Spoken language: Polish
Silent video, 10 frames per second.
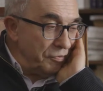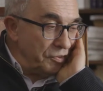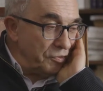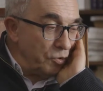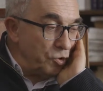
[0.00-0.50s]
e,
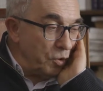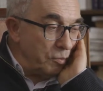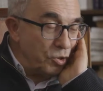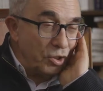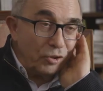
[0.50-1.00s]

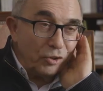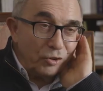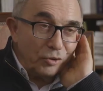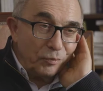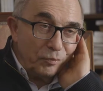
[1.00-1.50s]
zwróciłem się
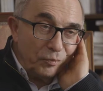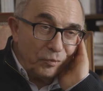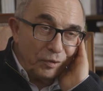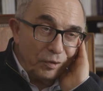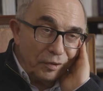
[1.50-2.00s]
do
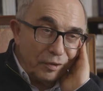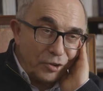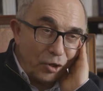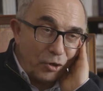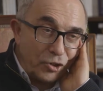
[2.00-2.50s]
e,
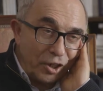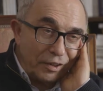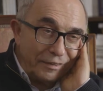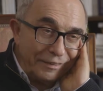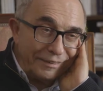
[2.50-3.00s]
Sorosza,
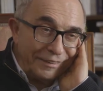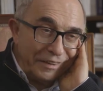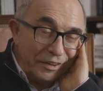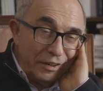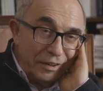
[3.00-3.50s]

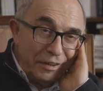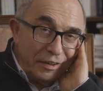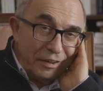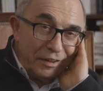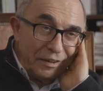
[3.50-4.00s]

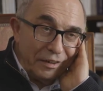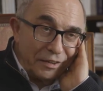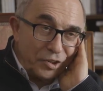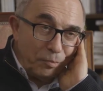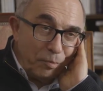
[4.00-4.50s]
e,
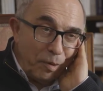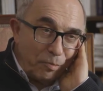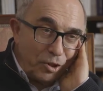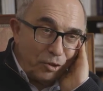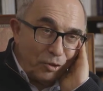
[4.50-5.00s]
żeby mnie
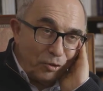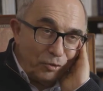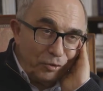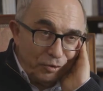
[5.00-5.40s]
przyjął